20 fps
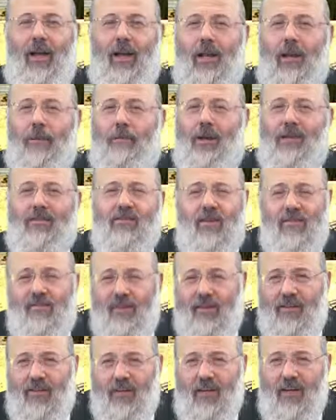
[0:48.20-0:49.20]
Les passants
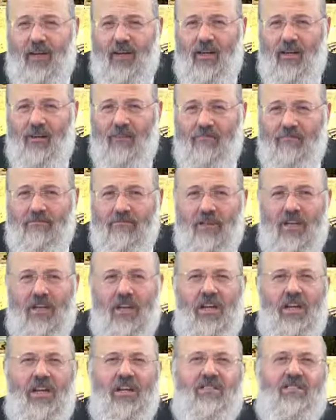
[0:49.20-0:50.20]
fatigués,
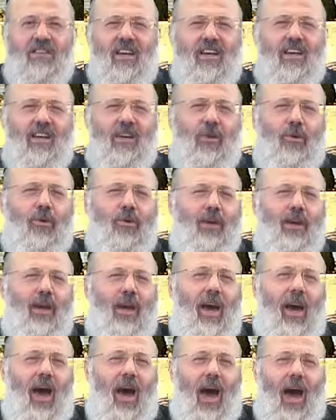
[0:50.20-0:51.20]
il les
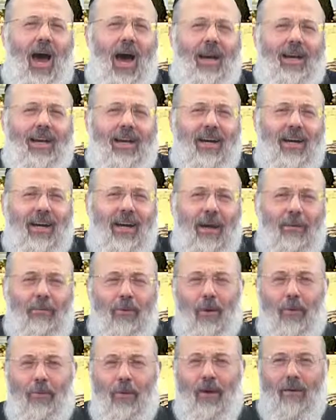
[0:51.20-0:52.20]
accueillait
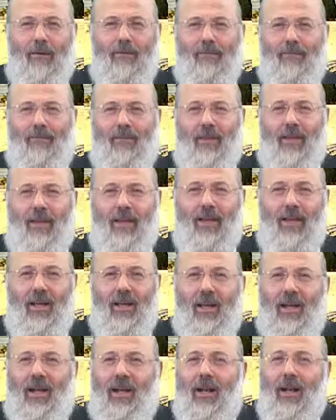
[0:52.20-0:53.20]
agréablement.
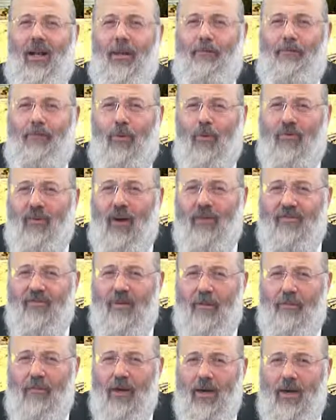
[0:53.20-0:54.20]
Les pauvres
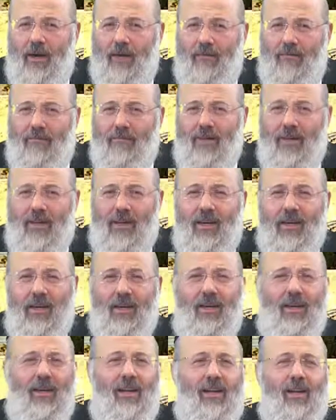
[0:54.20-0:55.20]
affamés,
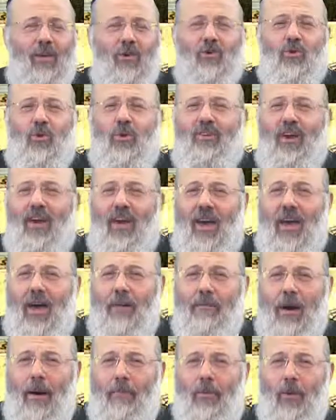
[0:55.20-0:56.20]
il les recevait
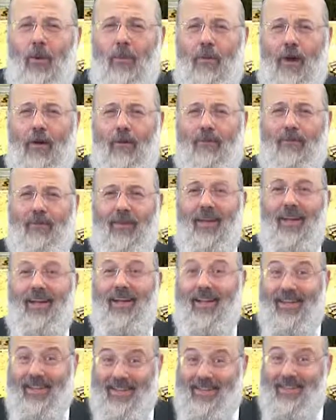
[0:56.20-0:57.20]
aimablement
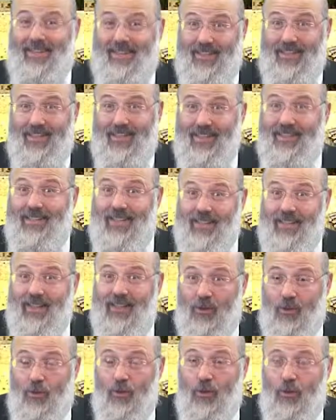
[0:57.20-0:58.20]
les
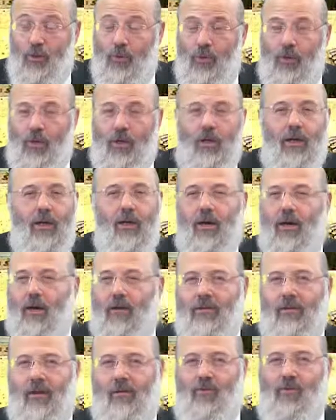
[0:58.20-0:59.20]
nécessiteux et les
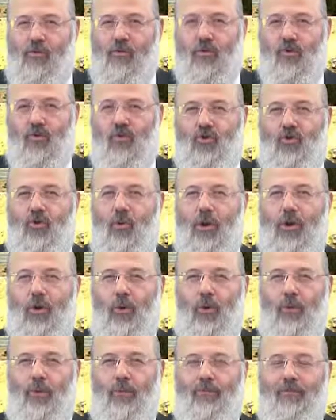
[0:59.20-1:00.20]
rendait
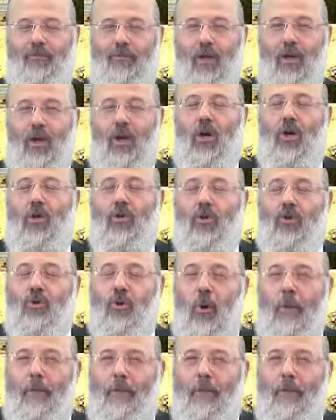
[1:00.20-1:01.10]
joyeux. Notre